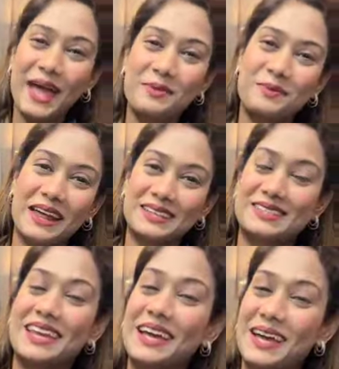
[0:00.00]
हाय
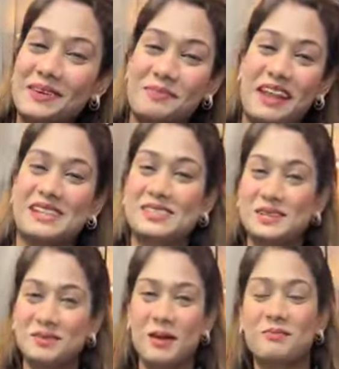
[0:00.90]
प्रेस
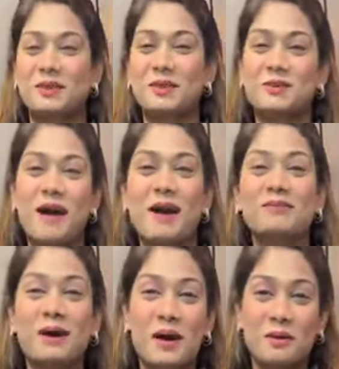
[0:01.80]
प्रेजेंट मैम बिंदु
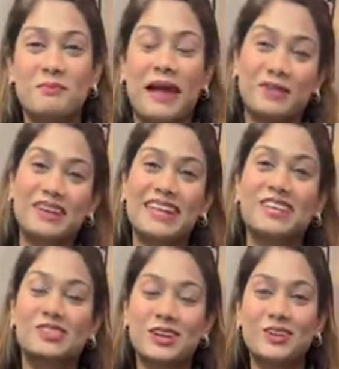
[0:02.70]
मैम मैं कोई
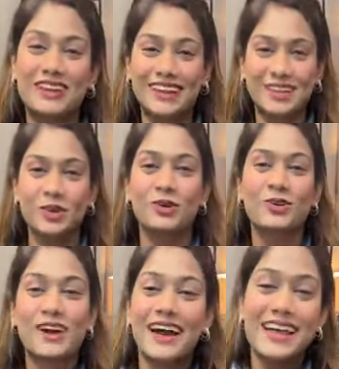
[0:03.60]
टीचर हो रखी
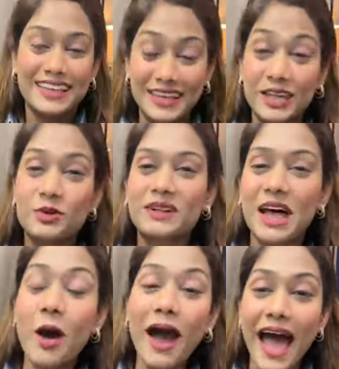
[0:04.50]
हूँ ये तो
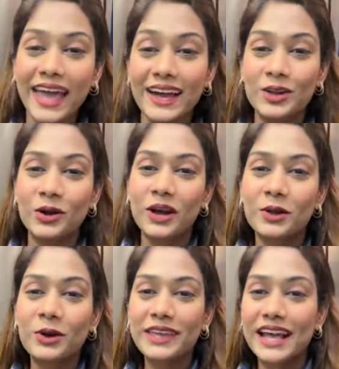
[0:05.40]
बताओ हाय हेलो
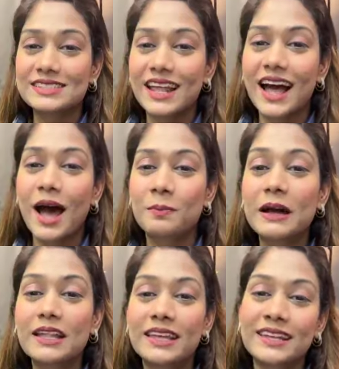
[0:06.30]
करो कैसा रहा
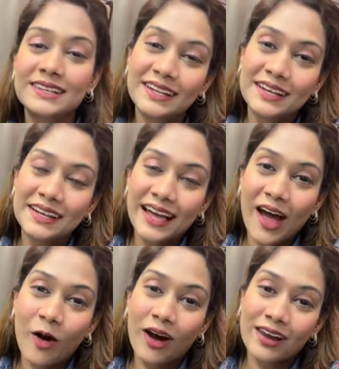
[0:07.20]
आपका दिन
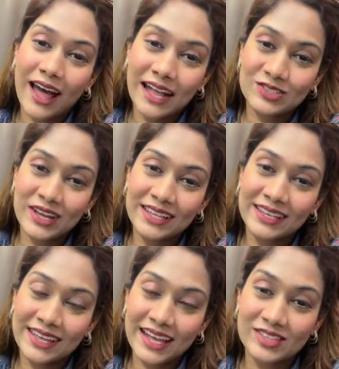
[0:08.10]
और आज का
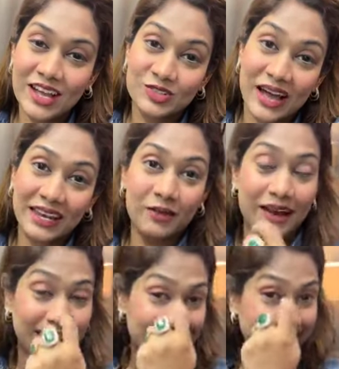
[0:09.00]
दिन कैसा
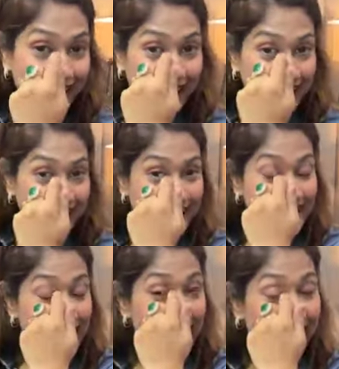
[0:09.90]
जाने वाला है
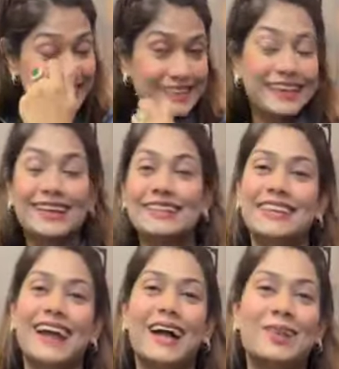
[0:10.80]
हाय स्नेहल
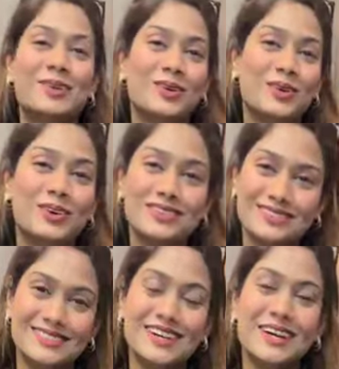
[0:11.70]
हल्दी हेलो
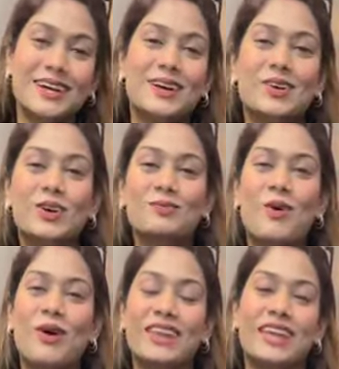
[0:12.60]

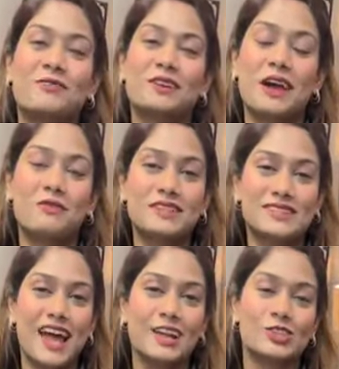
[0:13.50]
गुड मॉर्निंग
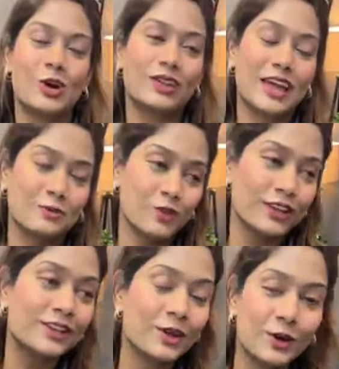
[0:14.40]
फटाफट से आ जाओ लाइव
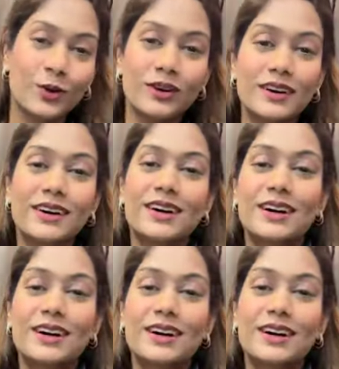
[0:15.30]
ज्वाइन कर लो